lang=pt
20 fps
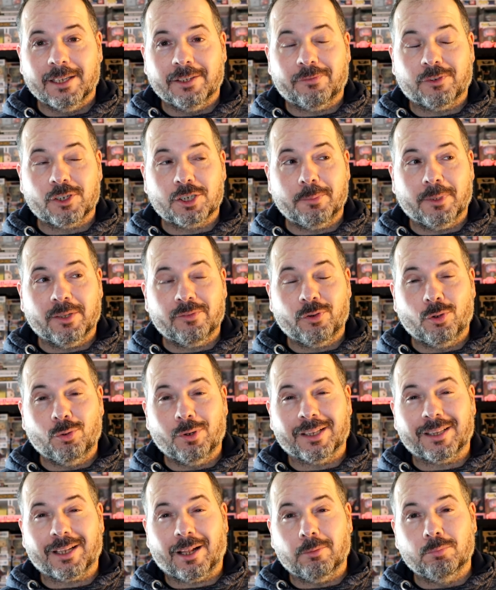Infelizmente foi um
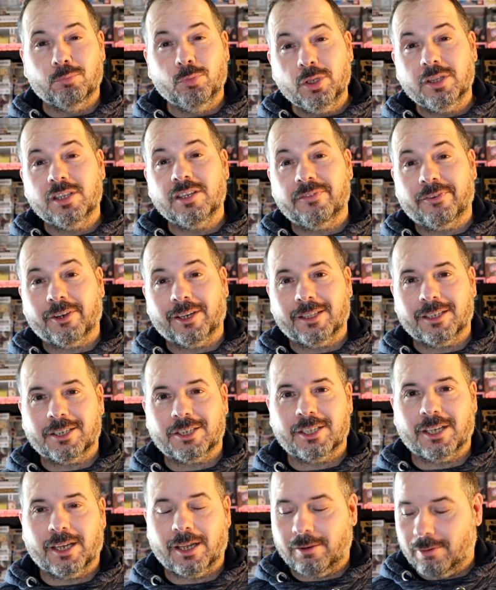Natal muito diferente
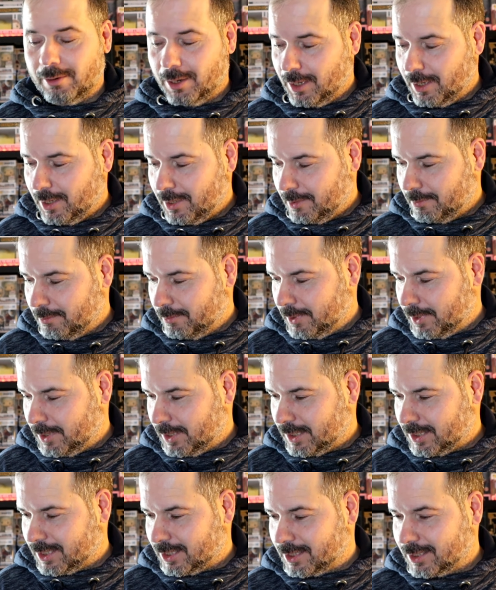este ano,
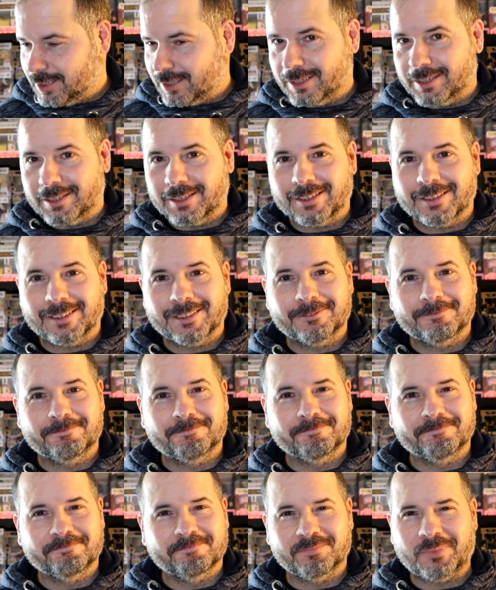mas uh,
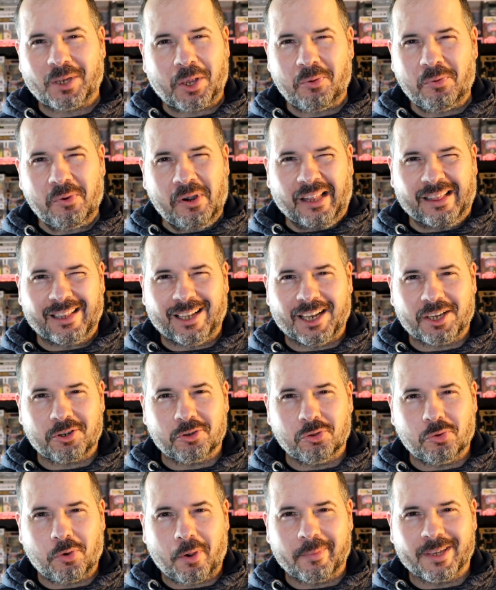Natal é
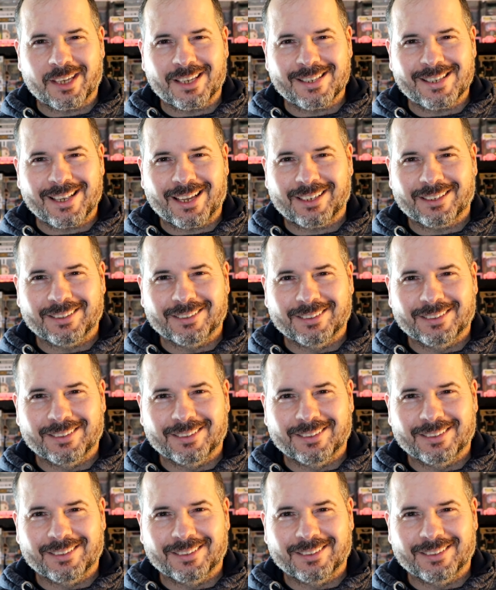quando o homem quiser.